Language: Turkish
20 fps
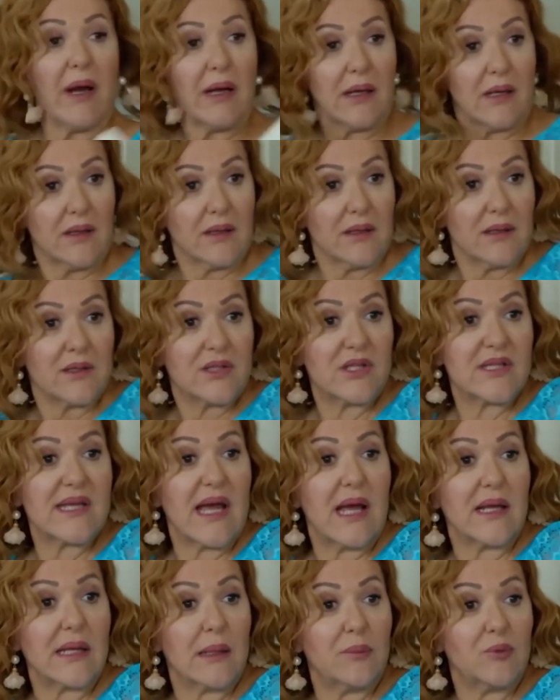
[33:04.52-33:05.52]
Bak
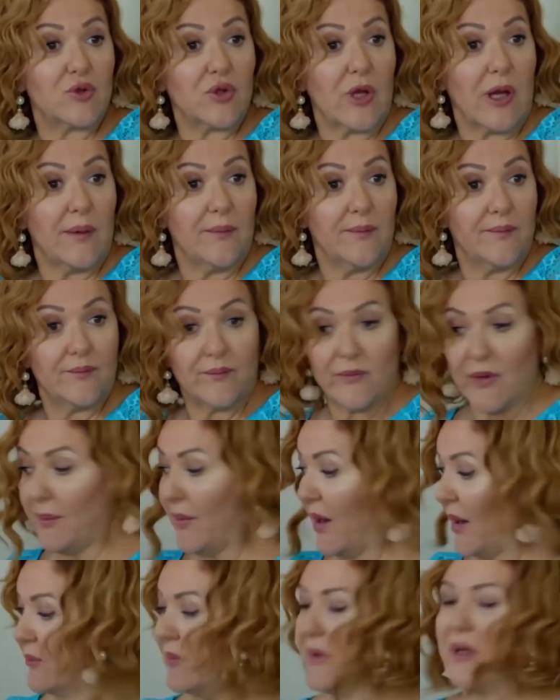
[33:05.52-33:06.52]
çizelge burada.
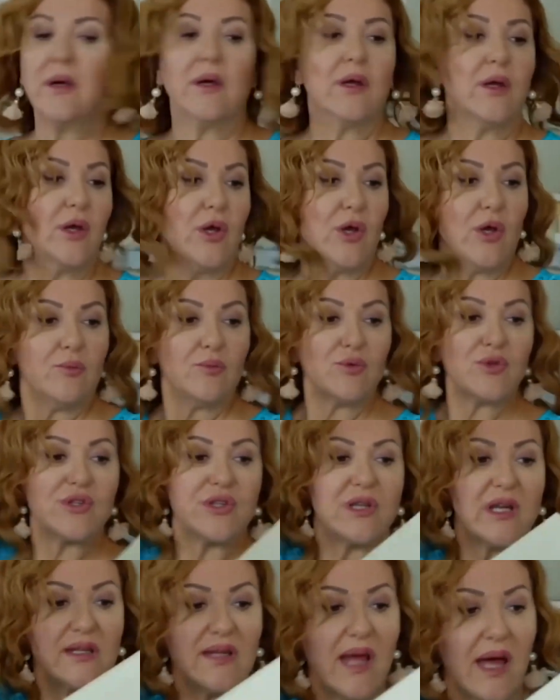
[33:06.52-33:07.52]
Tamam mı? Bu
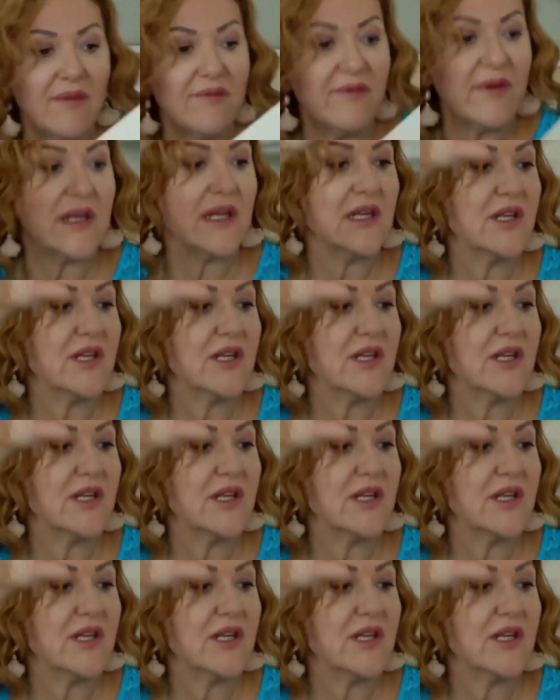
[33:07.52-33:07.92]
sıradan